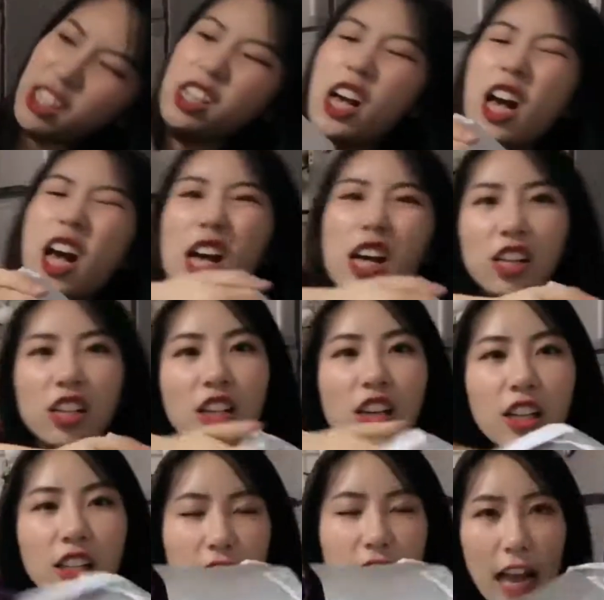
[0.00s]
这个
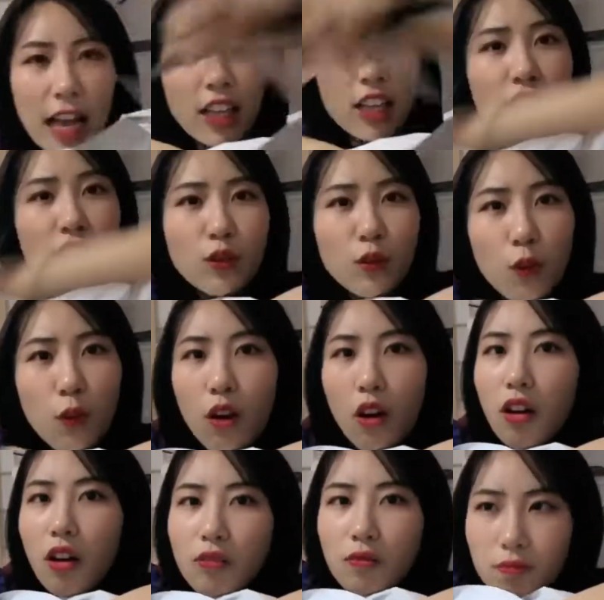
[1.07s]
这大衣是
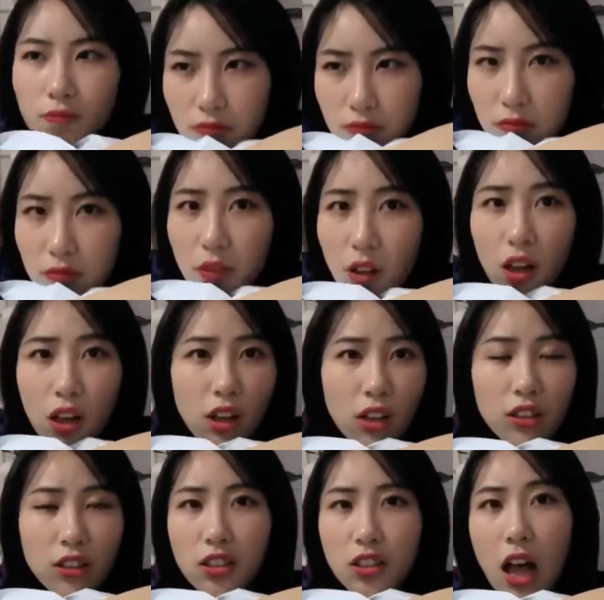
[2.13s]
我嗯
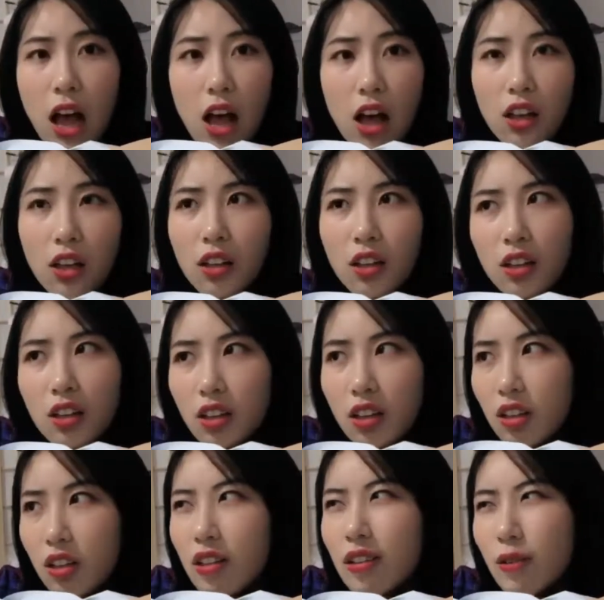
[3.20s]
上
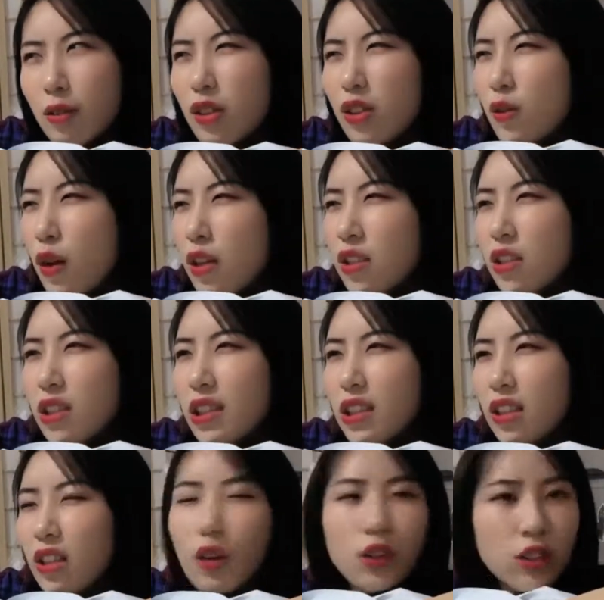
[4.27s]
双十
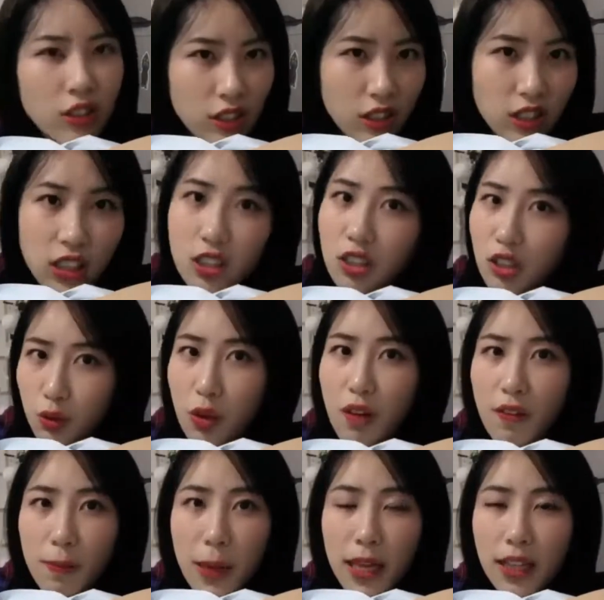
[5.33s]
一的十一十
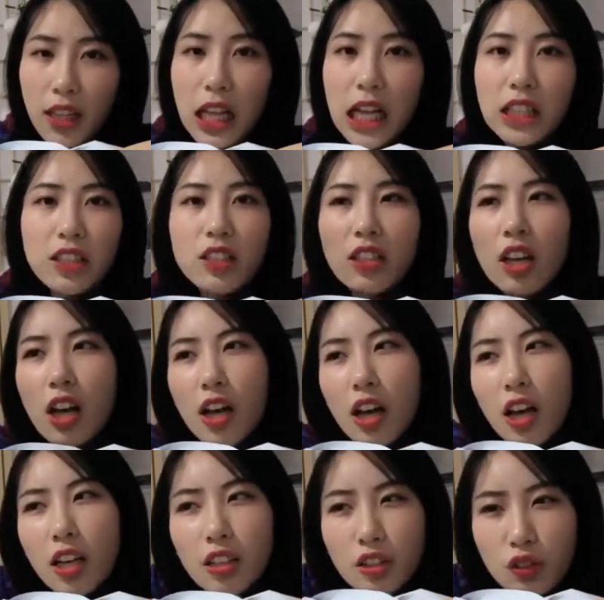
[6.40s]
月份买的，但它是
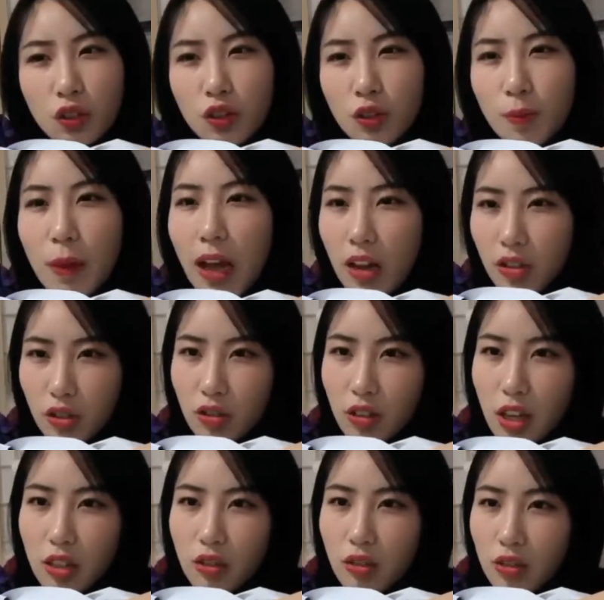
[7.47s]
就是买好之后
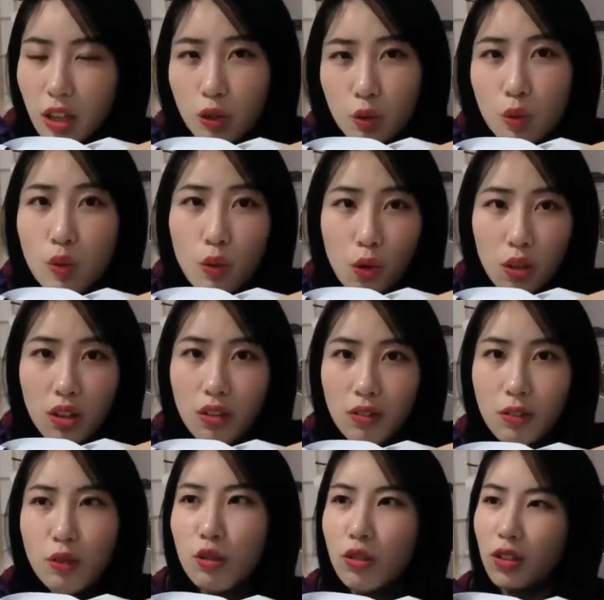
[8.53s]
它就是要做的，
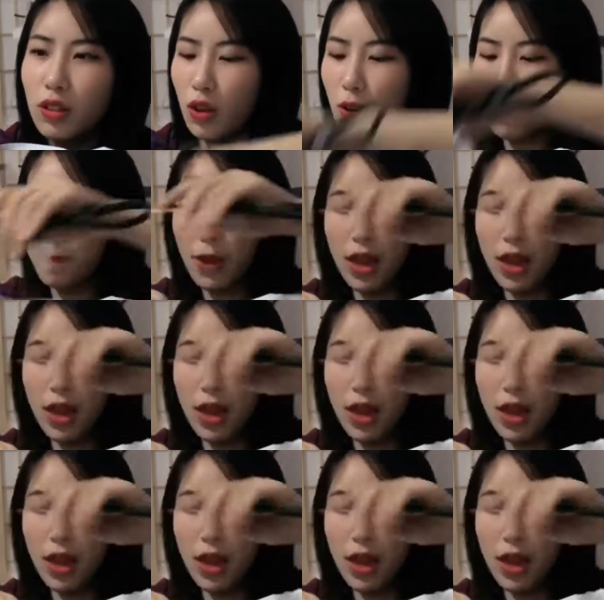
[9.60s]
就是很